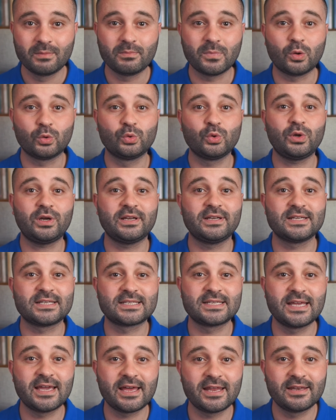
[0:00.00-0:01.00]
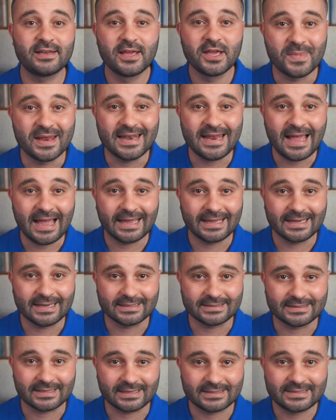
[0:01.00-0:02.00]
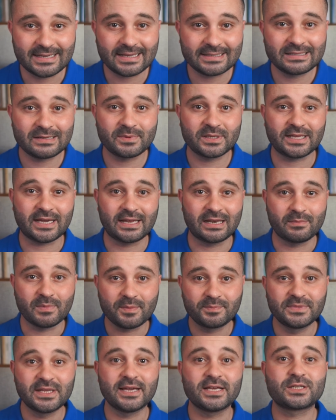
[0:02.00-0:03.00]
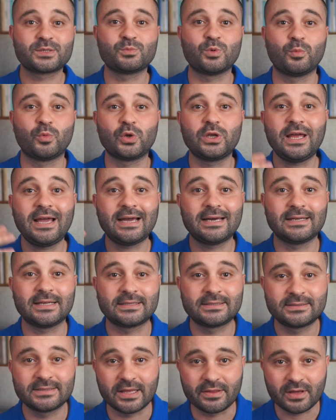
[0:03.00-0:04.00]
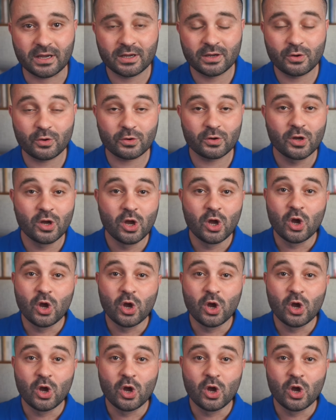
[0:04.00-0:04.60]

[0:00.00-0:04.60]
موضوع النسيان من حياتك تعتمد على مبدأ اسمه منحنى التذكر